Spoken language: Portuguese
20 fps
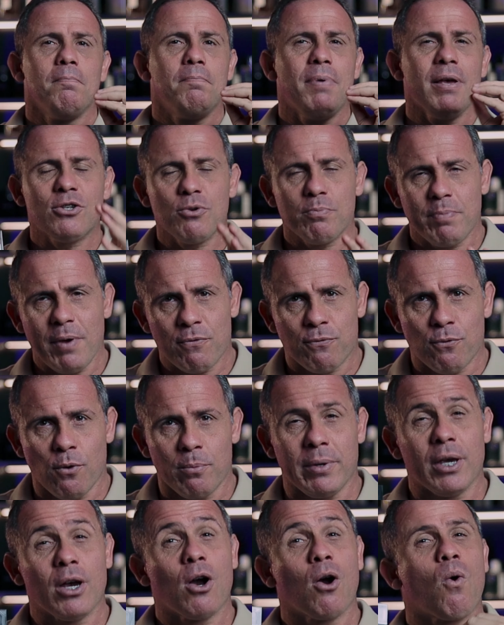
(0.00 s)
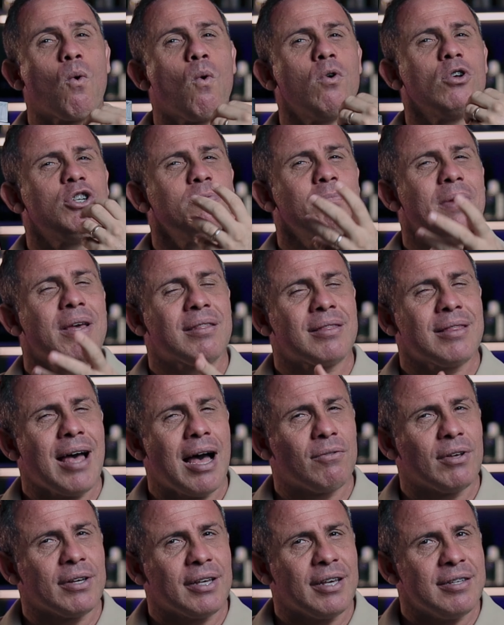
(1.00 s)
pense o perfume
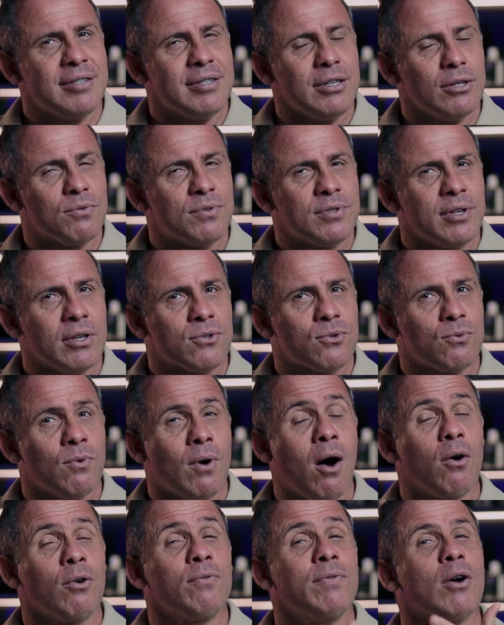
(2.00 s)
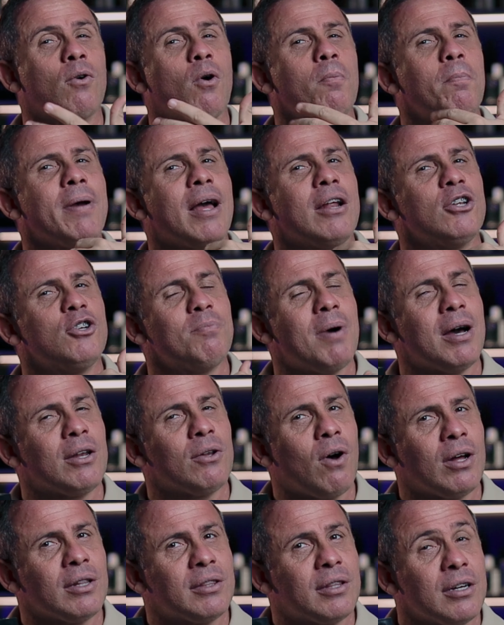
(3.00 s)
condimentado, aquecido, sensual, vem acompanhado de uma
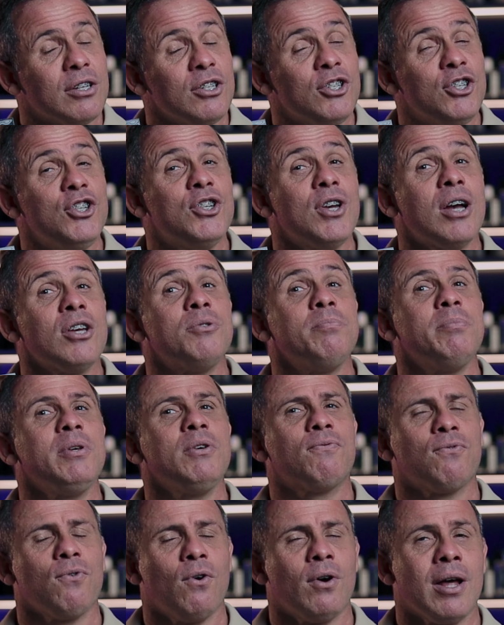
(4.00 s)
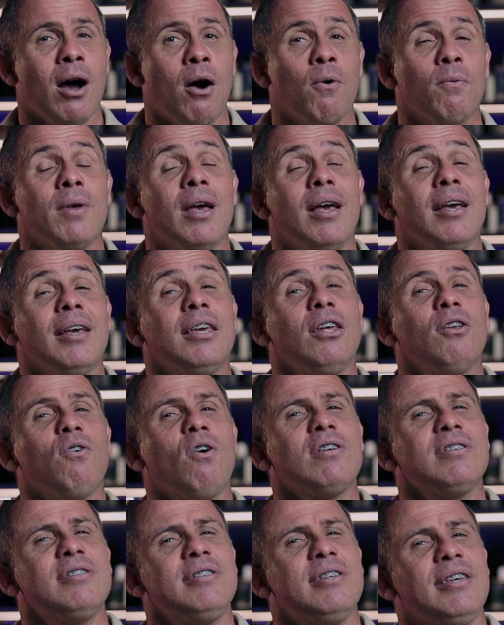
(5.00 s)
nota de jasmim floral, que
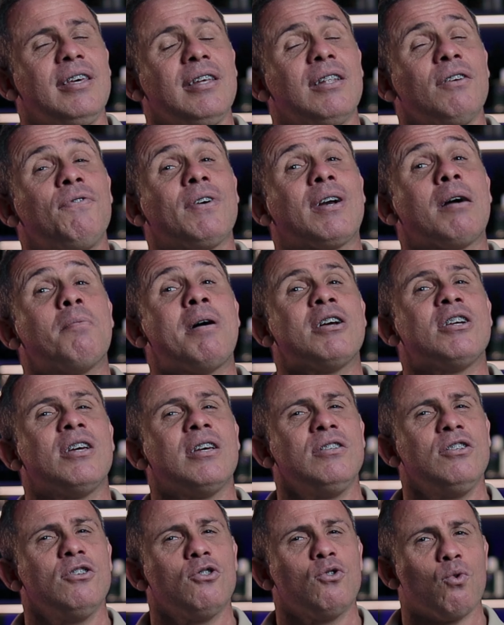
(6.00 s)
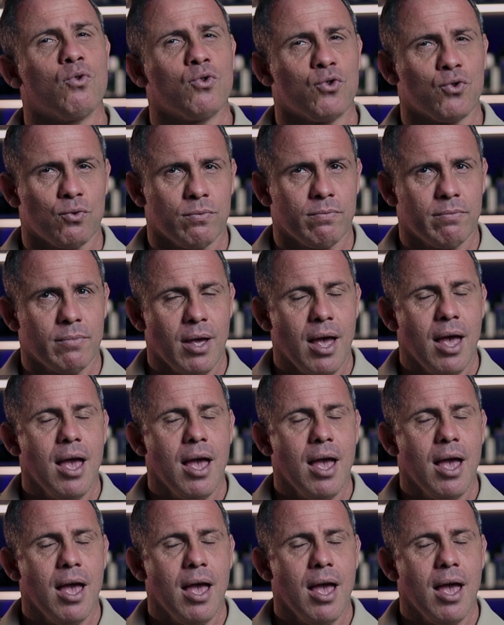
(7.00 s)
logo em seguida fica mais resinoso.